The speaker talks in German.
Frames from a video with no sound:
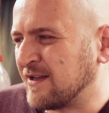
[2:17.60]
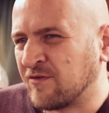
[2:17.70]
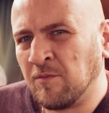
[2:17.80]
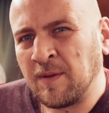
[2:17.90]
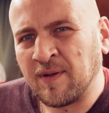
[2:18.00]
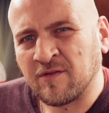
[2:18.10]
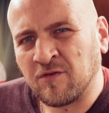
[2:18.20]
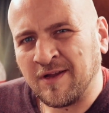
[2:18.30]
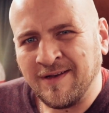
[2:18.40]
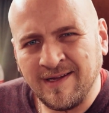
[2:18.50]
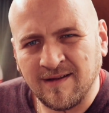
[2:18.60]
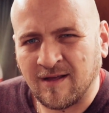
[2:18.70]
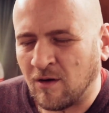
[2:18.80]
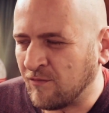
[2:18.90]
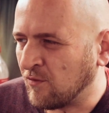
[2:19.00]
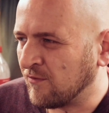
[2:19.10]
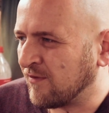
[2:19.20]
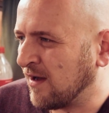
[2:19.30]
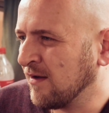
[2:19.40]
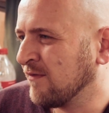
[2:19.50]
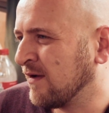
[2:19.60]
was für mich persönlich nicht der Kaufgrund war,